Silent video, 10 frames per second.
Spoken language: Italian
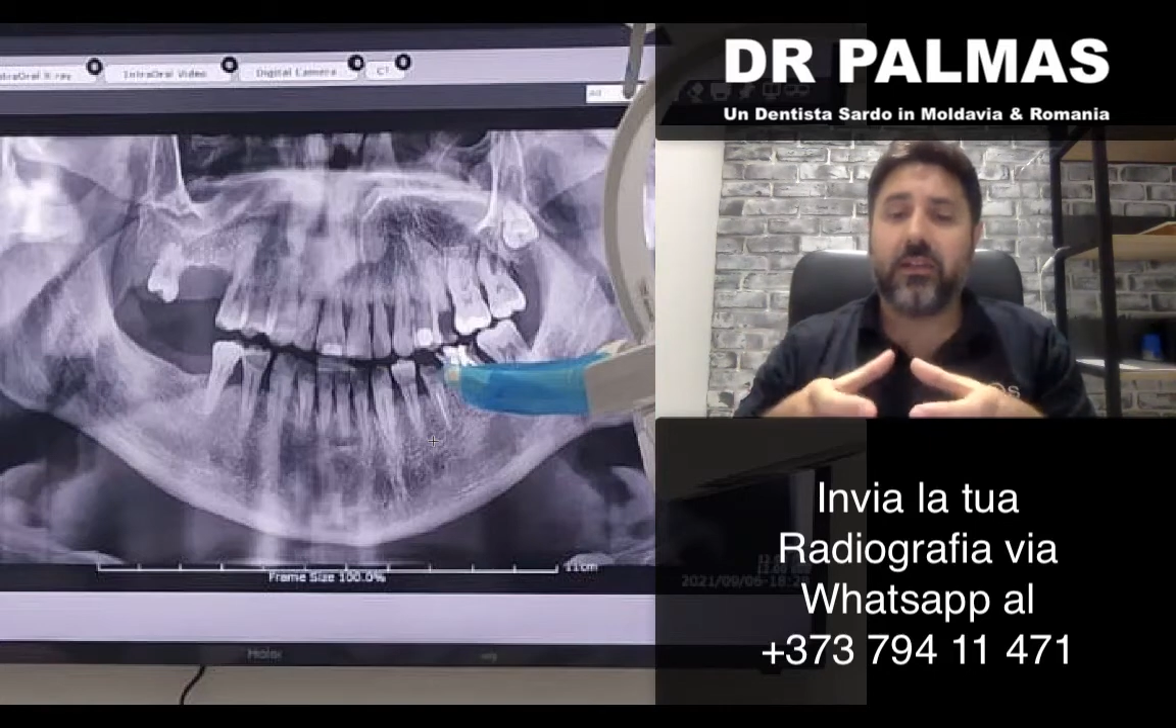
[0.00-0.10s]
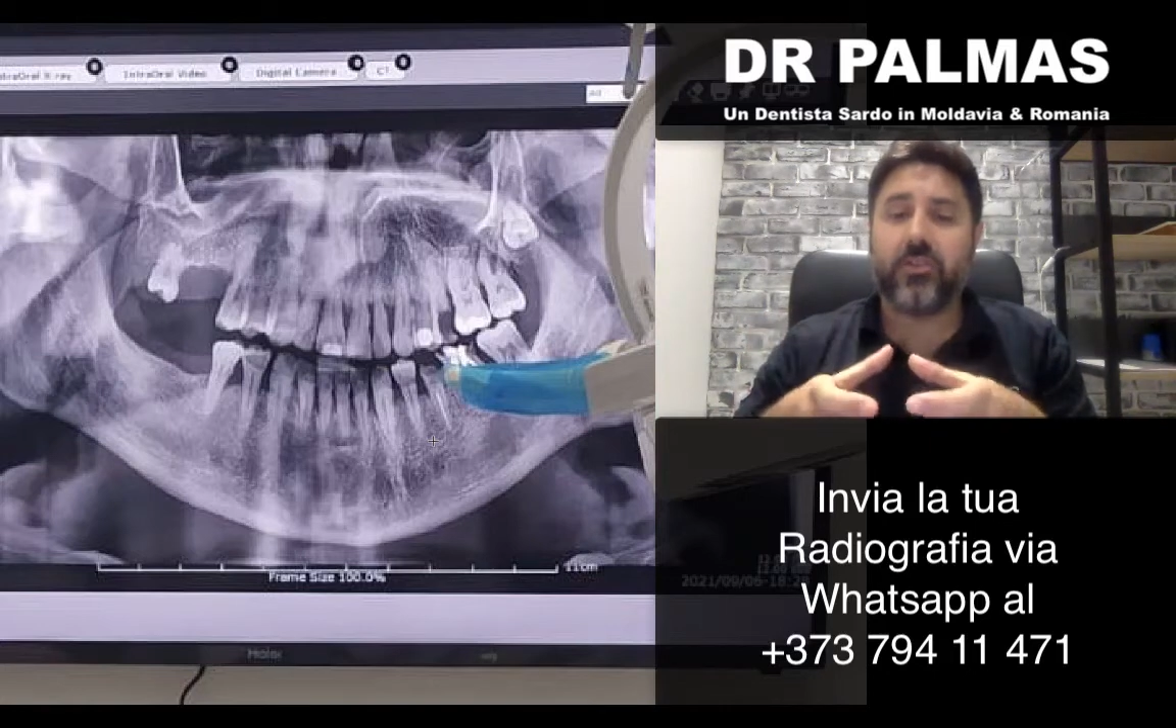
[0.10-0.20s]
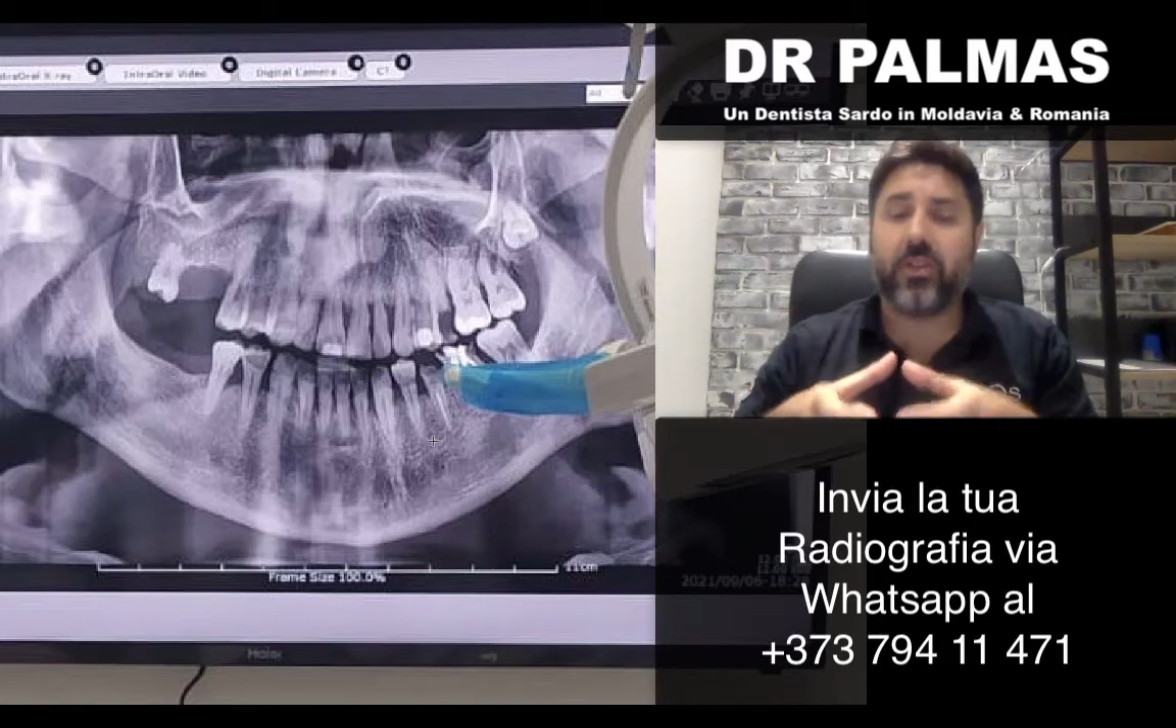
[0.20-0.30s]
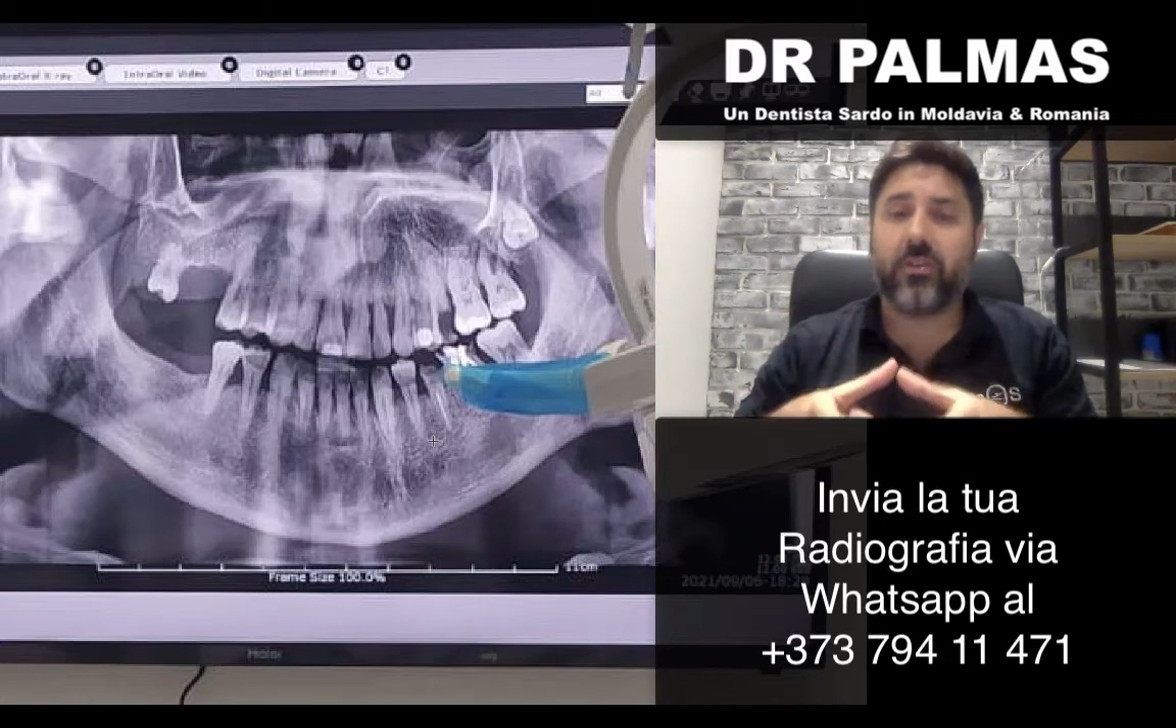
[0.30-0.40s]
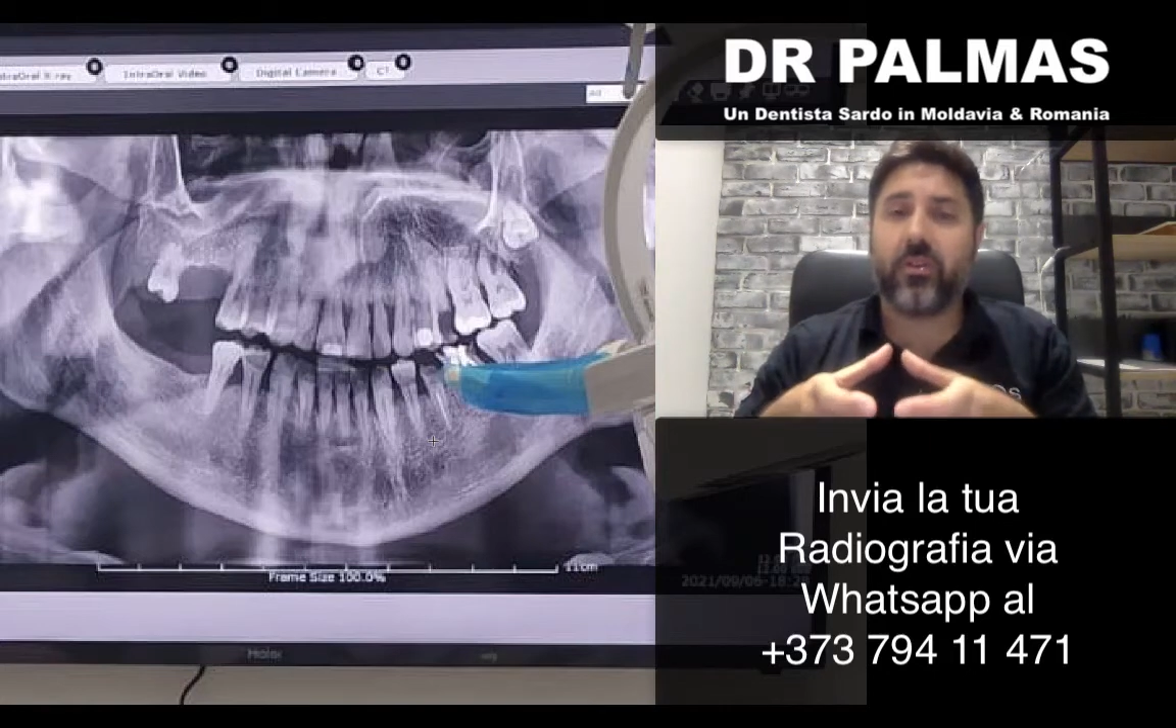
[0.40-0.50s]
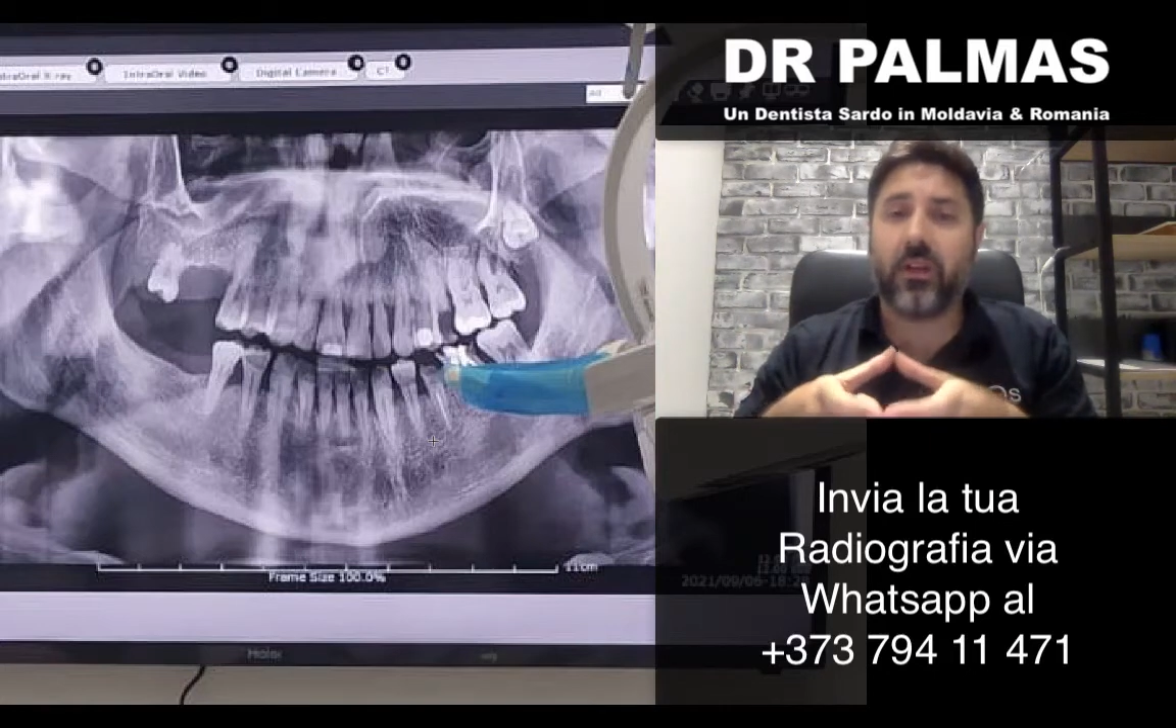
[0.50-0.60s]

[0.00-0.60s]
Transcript: il centro